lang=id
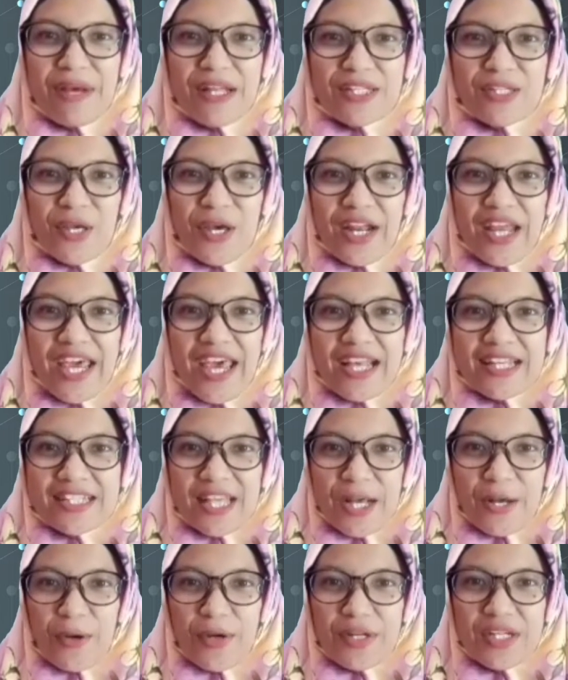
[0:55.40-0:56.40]
Selamat sore
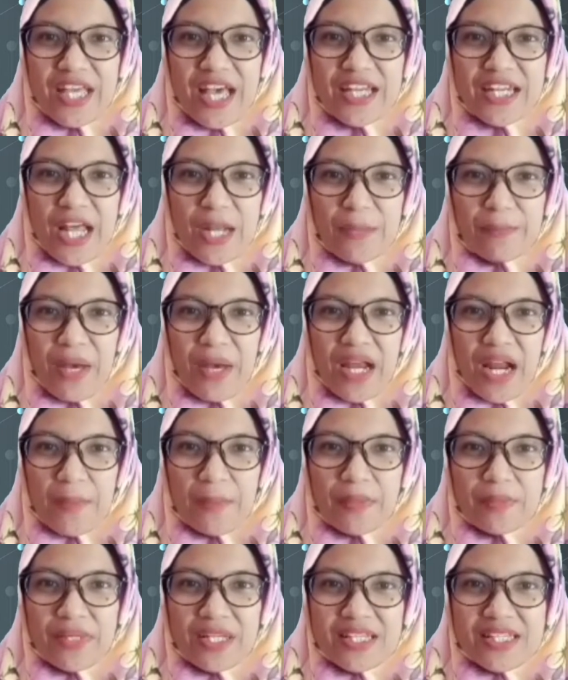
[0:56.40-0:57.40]
Hexagonia dan para
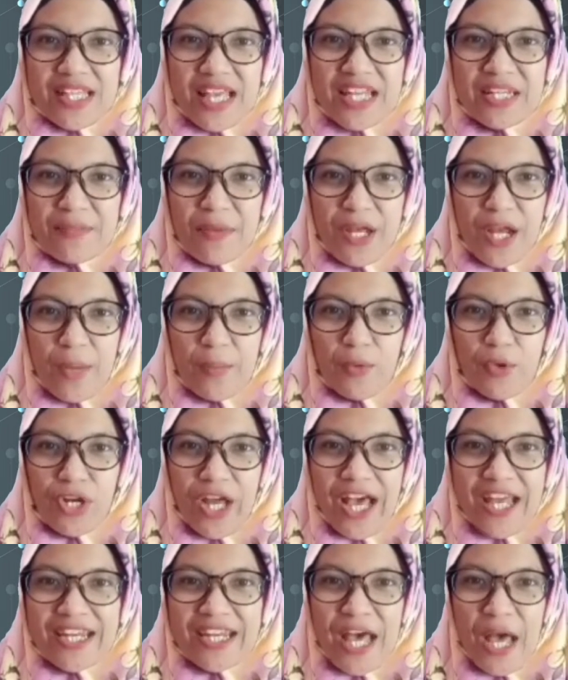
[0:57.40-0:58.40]
pemirsa dimanapun
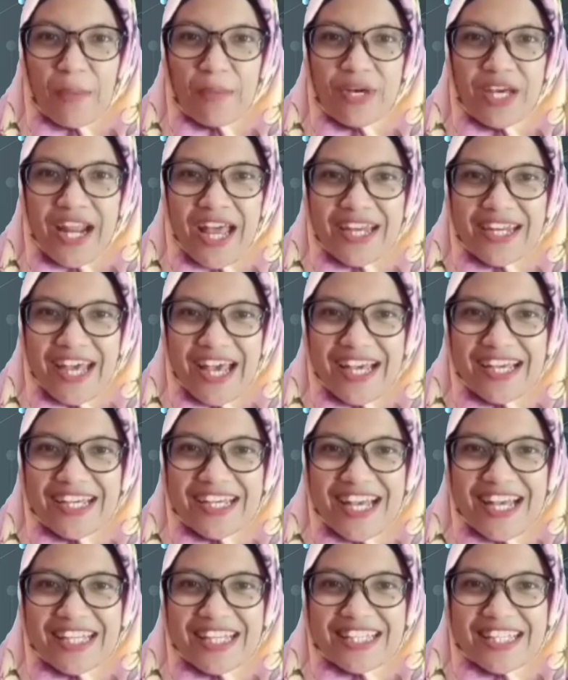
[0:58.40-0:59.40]
Anda berada.
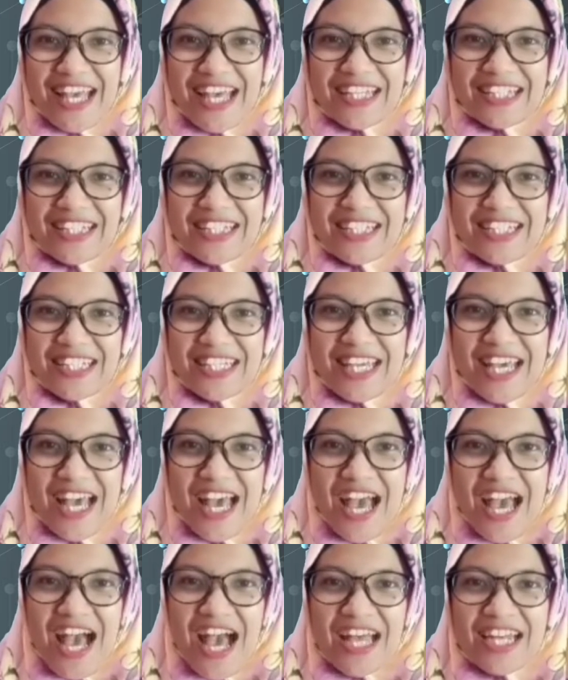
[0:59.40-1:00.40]
Saat ini,
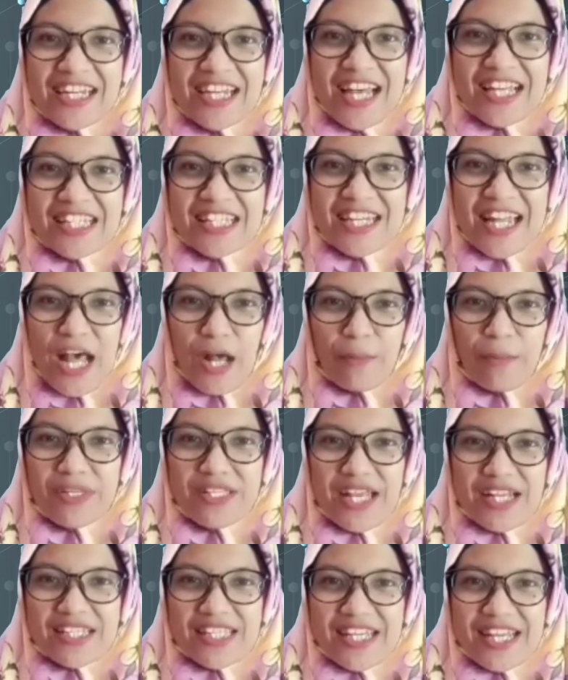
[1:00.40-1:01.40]
Anda sedang
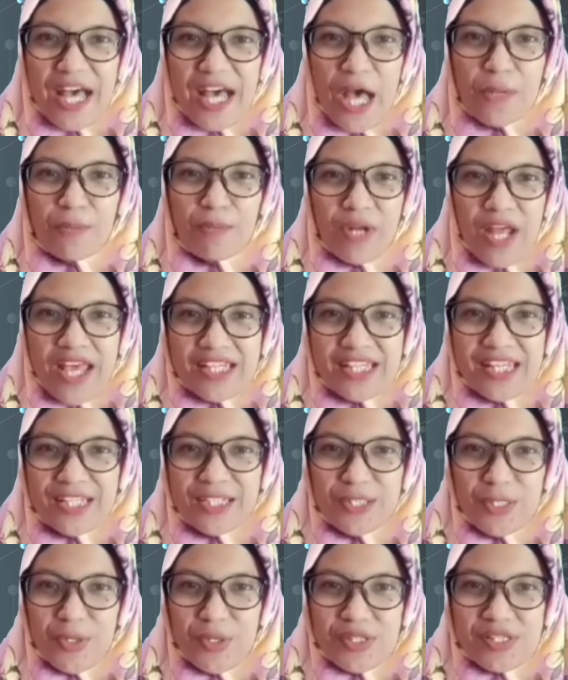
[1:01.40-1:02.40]
menyaksikan Breaking
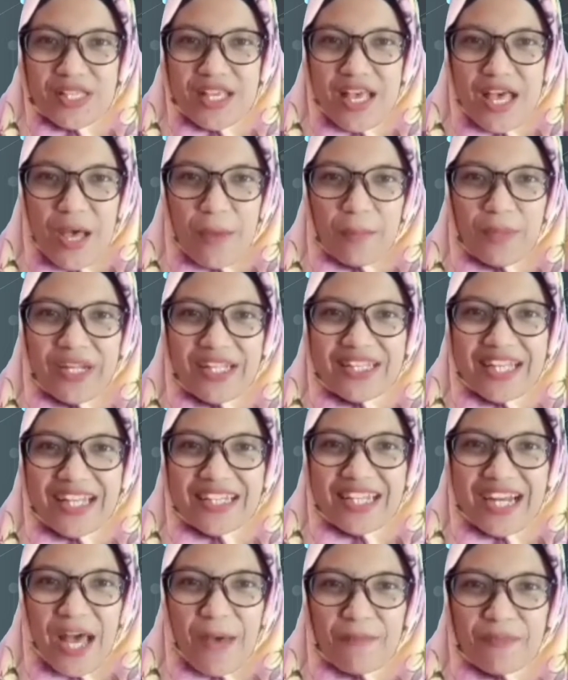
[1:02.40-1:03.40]
News, berita
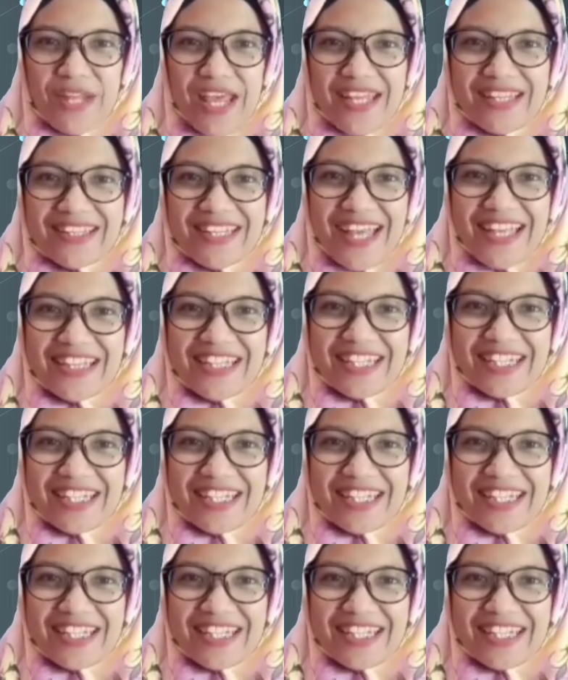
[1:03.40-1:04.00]
terupdate dan